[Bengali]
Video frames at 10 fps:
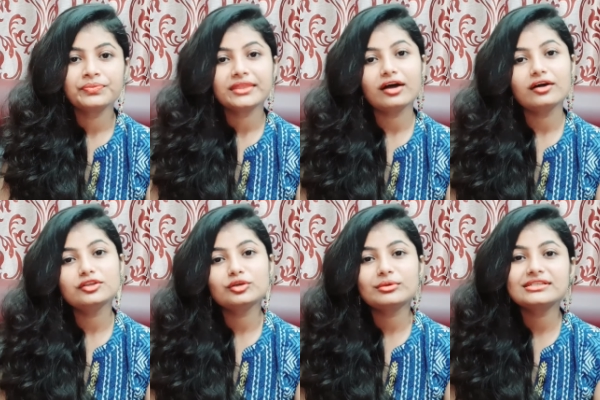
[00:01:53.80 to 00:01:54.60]

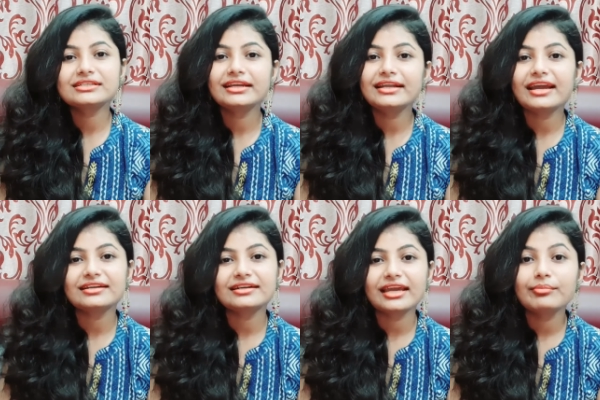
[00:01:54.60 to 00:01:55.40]
তাহলে তোমার স্কিনটা
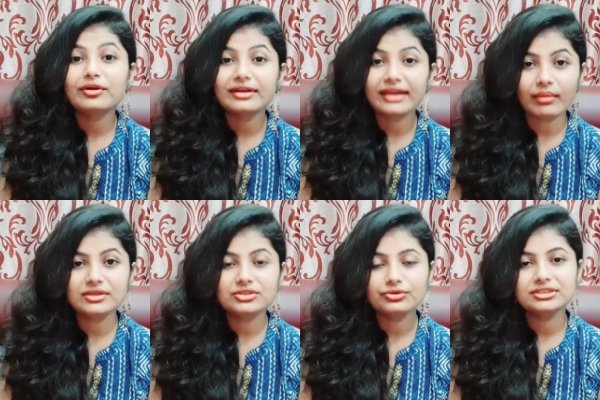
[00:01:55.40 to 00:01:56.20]
একটা টাইম পর
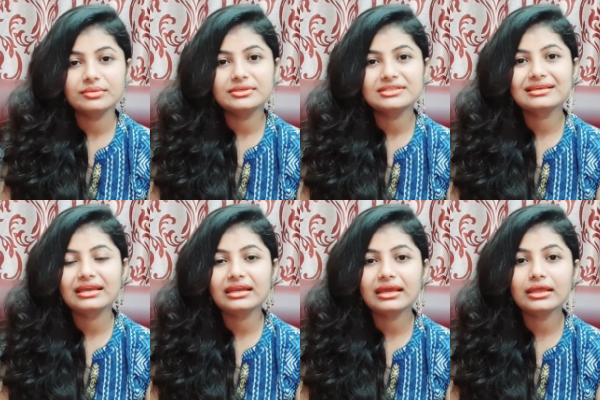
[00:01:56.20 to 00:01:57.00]
ড্যামেজ হয়ে যাবে
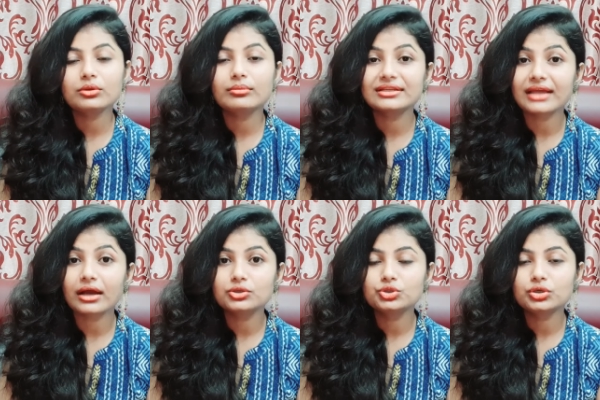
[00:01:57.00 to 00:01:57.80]
স্কিনে তোমার দাগ